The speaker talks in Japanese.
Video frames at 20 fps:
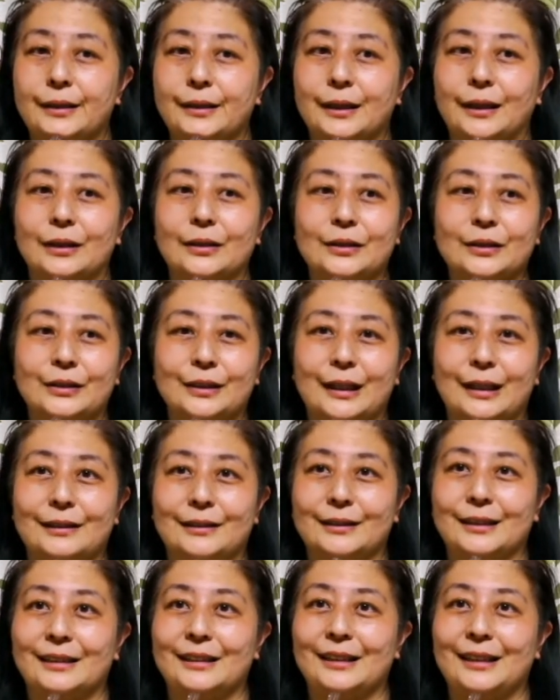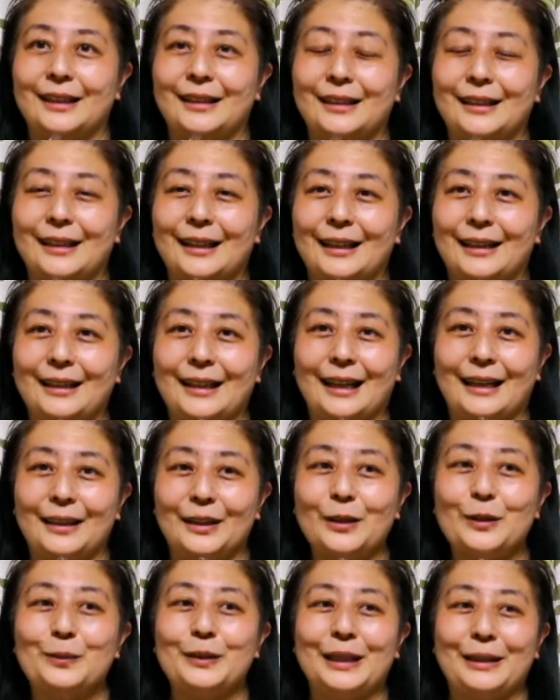あの宿題とさせていただきたい
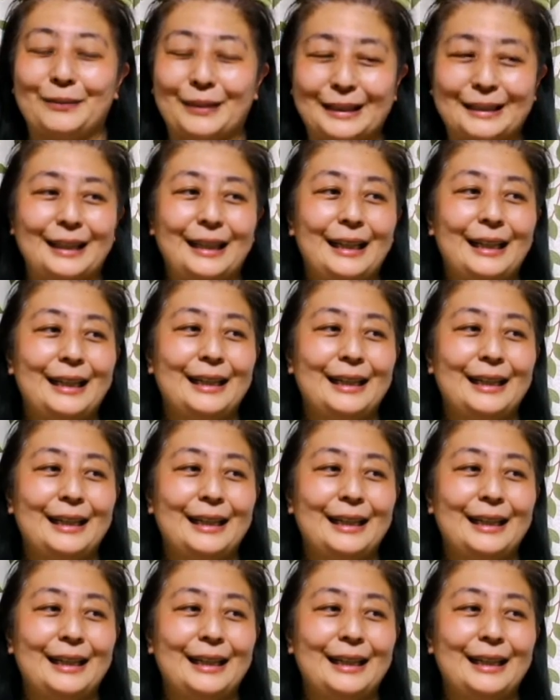と思います